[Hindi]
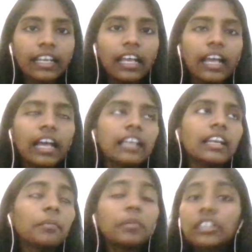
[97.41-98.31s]
जो
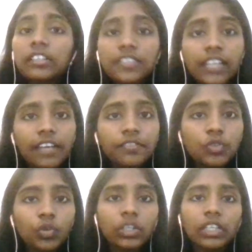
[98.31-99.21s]
खातन वहाँ रहती
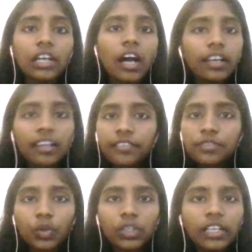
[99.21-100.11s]
हैं उनके लिए
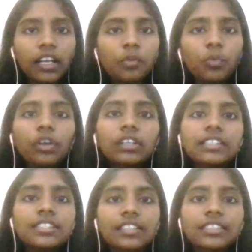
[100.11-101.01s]
कामयाबी का मतलब क्या
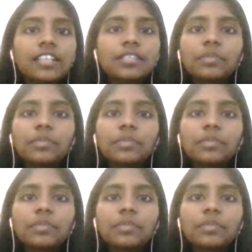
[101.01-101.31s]
होता है